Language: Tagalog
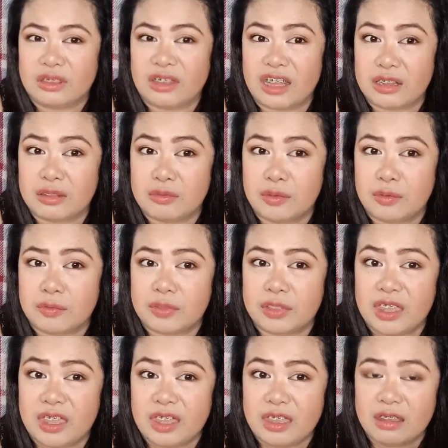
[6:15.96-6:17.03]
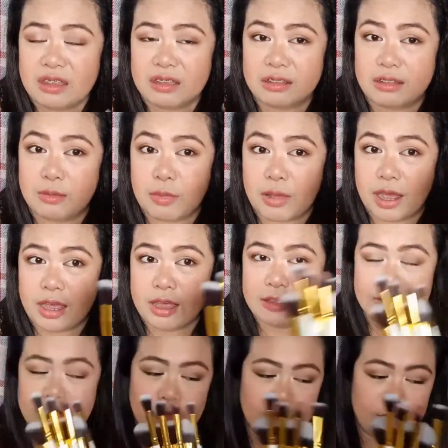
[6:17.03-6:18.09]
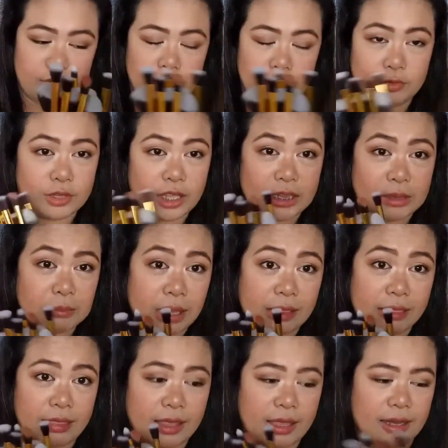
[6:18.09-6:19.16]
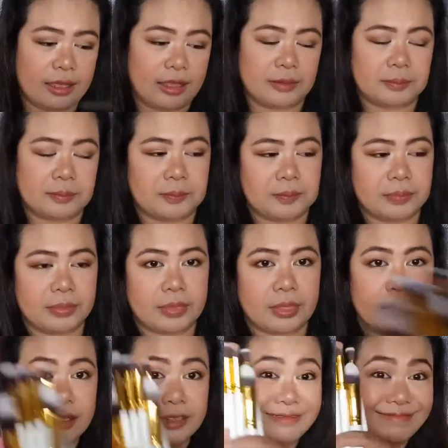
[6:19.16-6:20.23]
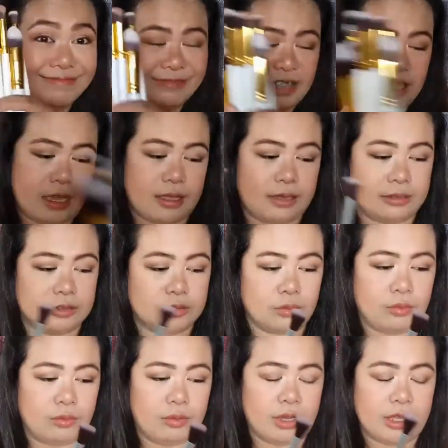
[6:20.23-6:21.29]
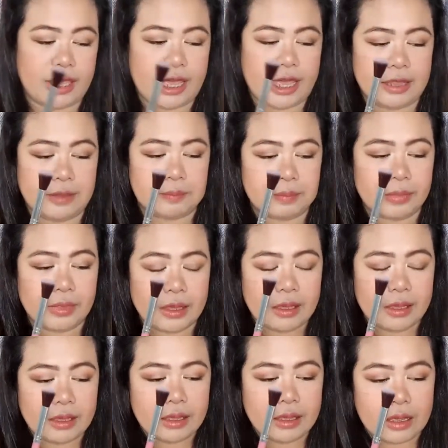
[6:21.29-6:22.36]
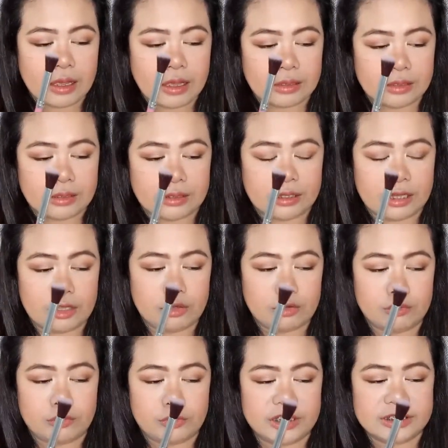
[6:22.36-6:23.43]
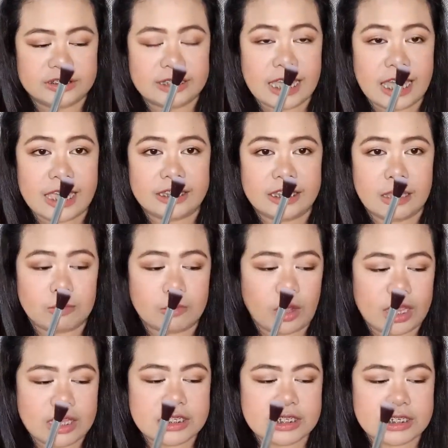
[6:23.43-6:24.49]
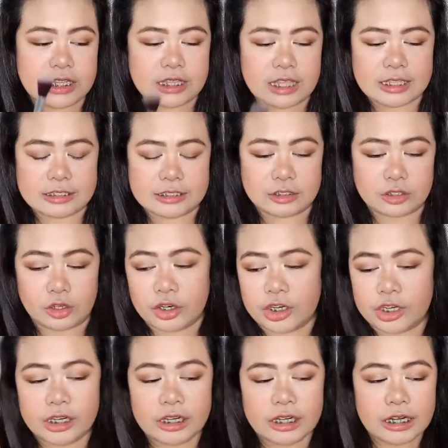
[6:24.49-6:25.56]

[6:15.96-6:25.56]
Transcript: 10.50, 'di ba? Oh, not bad na rin. Yan. So, ayan. Yan yung first item ko kay Ginatan Store.